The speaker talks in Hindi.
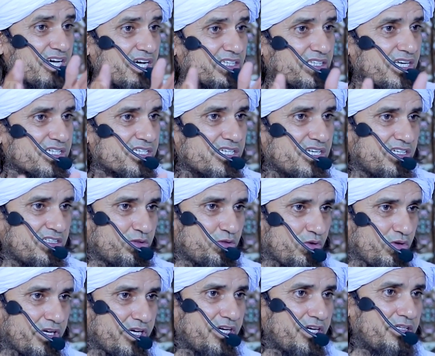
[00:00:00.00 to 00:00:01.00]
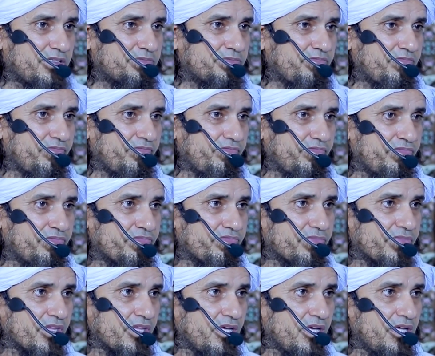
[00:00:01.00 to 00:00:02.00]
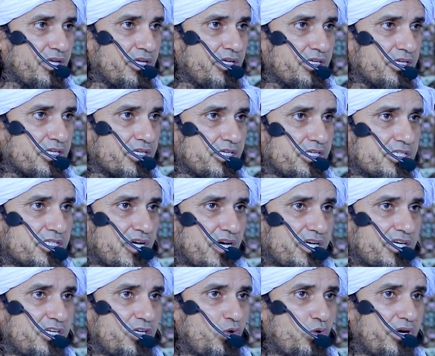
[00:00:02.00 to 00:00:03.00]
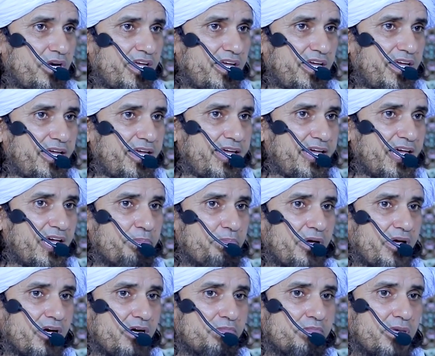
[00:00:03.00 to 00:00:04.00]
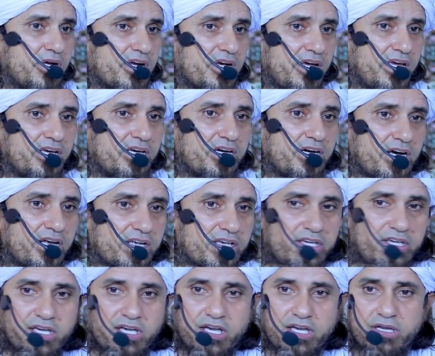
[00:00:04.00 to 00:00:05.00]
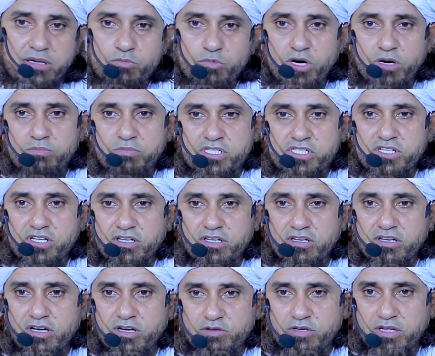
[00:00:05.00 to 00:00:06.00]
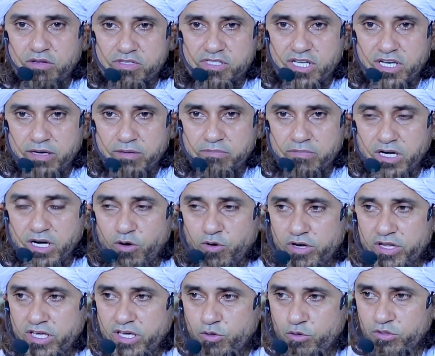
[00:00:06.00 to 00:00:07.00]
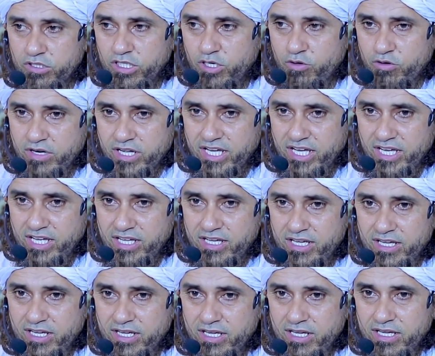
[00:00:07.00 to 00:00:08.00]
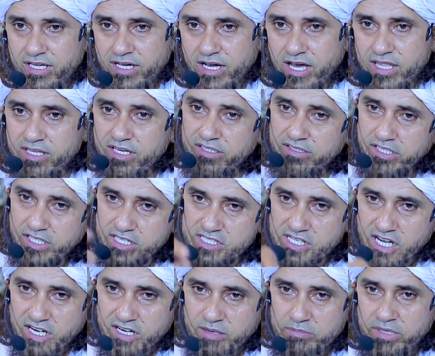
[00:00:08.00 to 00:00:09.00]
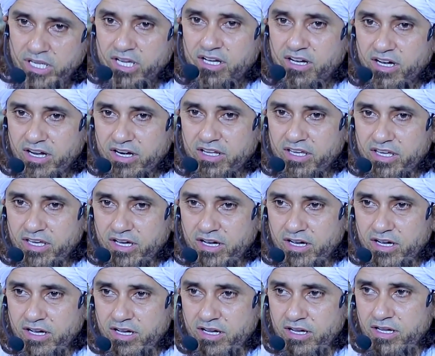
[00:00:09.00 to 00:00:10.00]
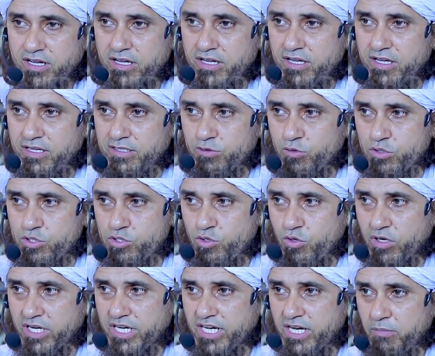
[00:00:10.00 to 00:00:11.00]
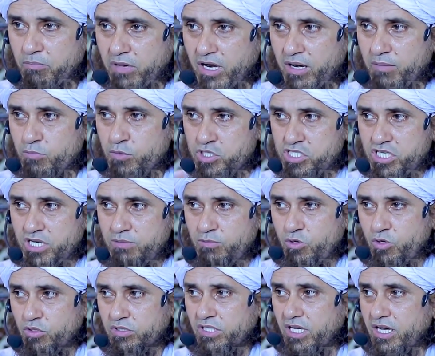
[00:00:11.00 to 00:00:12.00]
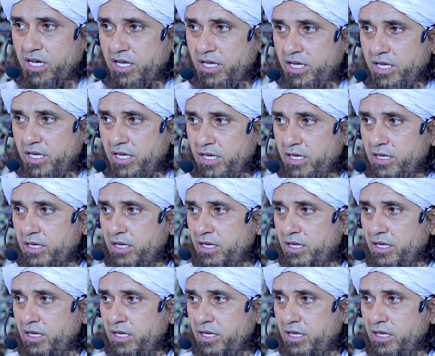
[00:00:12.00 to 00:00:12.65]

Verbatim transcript: ज़्यादा सख्त हो गया ईसाइयों ने एक पैगंबर का इनकार किया है मोहम्मद सल्लल्लाहु अलैहि वसल्लम का और यहूदियों ने हज़रत ईसा का भी इनकार किया तो जो डबल मुजरिम होता है